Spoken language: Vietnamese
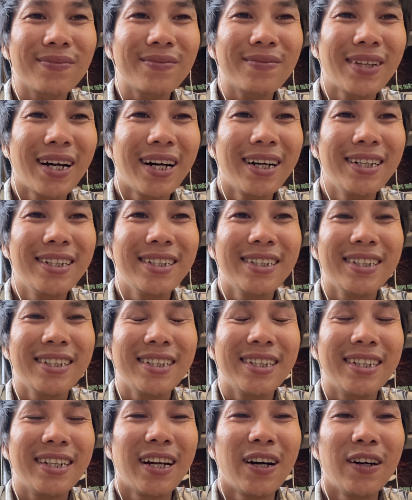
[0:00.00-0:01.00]
đó
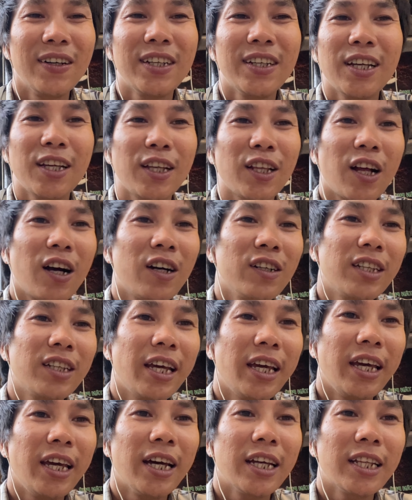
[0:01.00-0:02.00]
rồi thôi
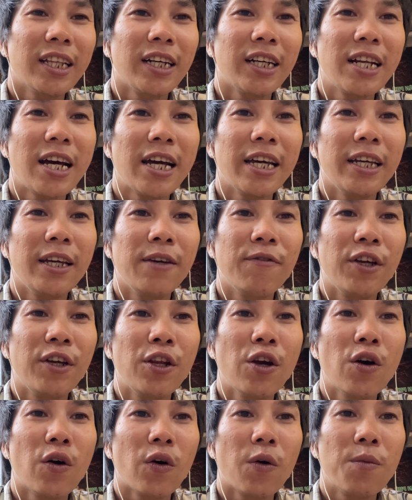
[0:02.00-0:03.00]
thì à, tới đây
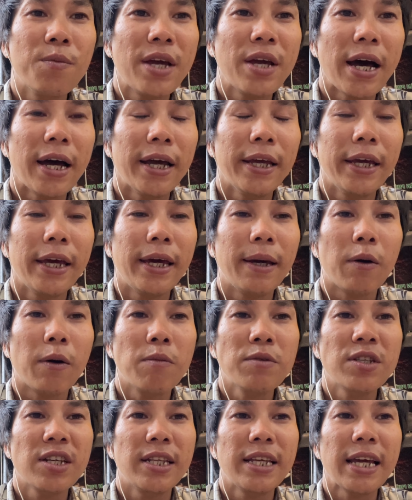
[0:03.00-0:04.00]
video cũng dài em cũng
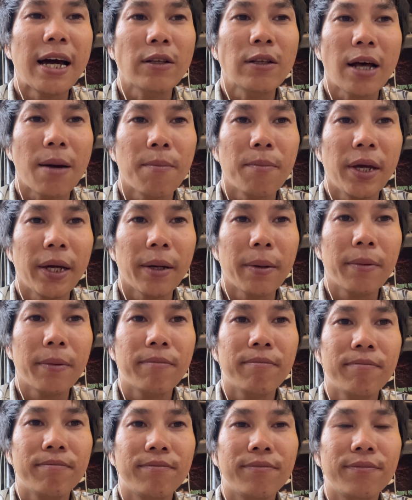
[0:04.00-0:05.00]
xin chào tạm biệt
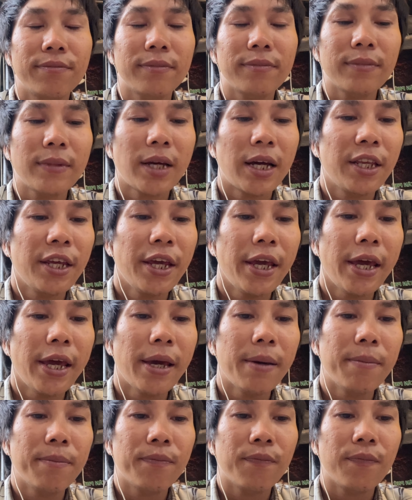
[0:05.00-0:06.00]
anh chị
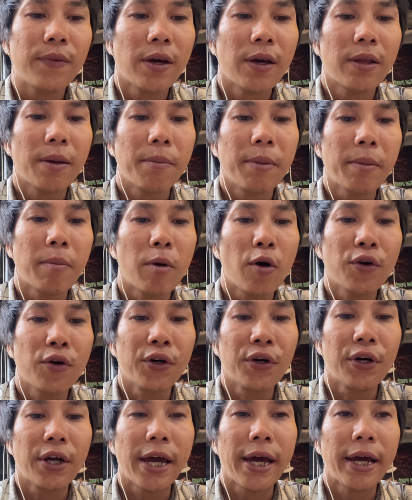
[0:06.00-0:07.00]
em chào tạm biệt mọi
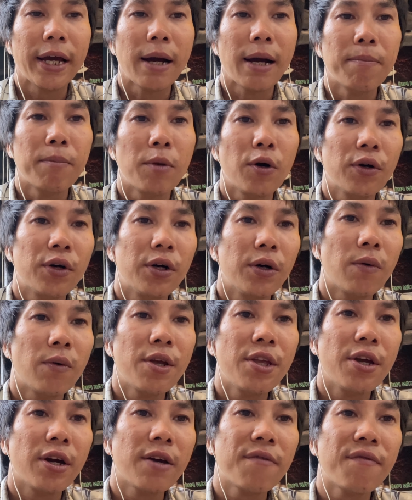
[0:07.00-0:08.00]
người hẹn gặp mọi người qua
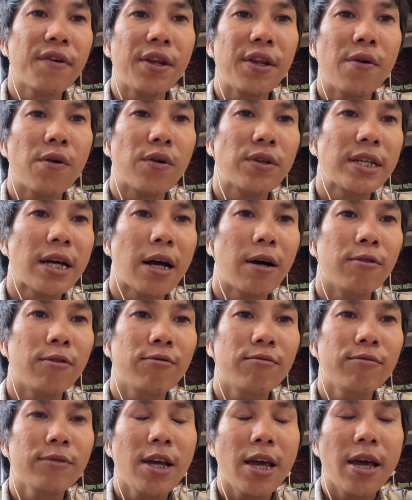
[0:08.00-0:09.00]
những cái video sau
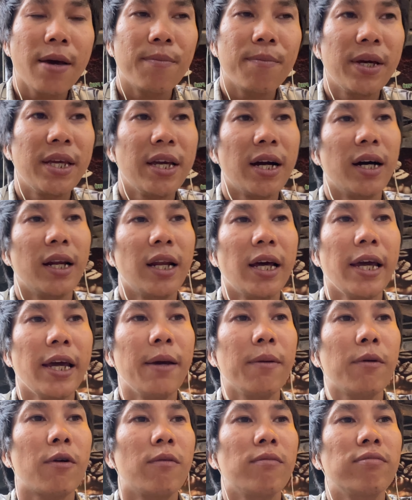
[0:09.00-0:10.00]
bây giờ là
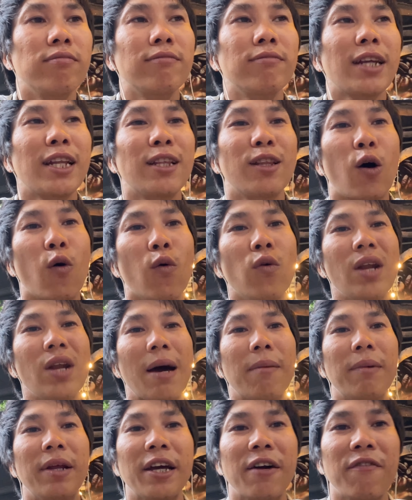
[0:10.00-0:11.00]
em cũng tranh thủ
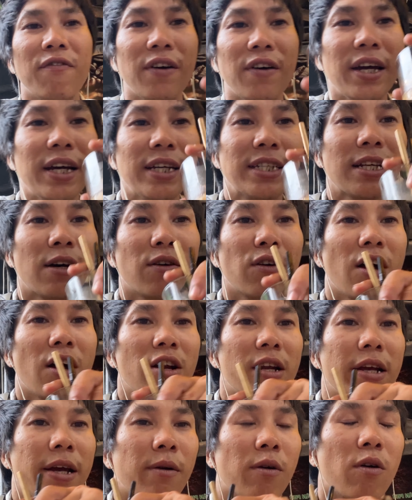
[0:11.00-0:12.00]
làm ly cà phê sau đó
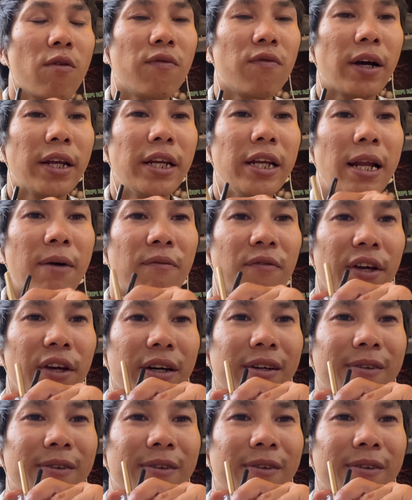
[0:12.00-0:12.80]
là em cũng phải đi làm việc